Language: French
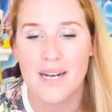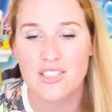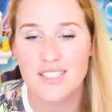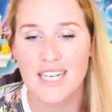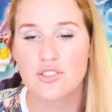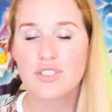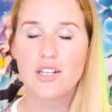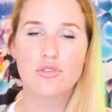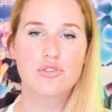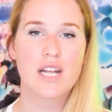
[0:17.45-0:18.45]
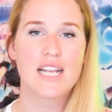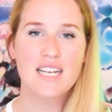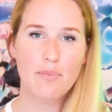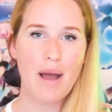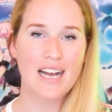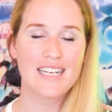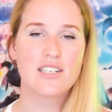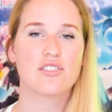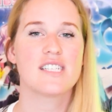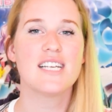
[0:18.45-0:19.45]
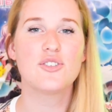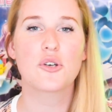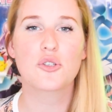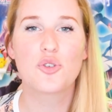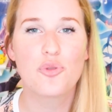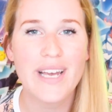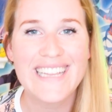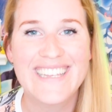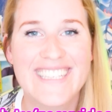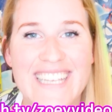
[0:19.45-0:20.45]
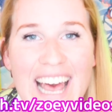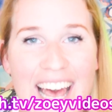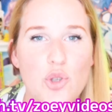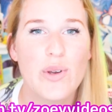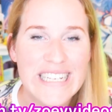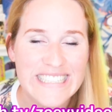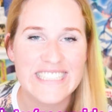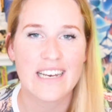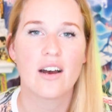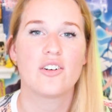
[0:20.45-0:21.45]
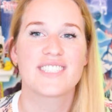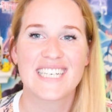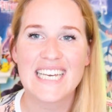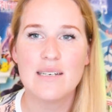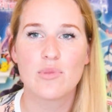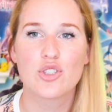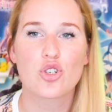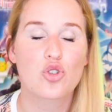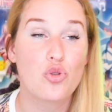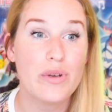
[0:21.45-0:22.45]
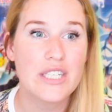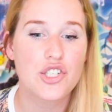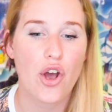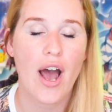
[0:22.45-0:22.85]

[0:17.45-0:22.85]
parce que c'est un sujet dont on a déjà parlé quand j'étais sur Twitch. Twitch, en stream, sur Twitch,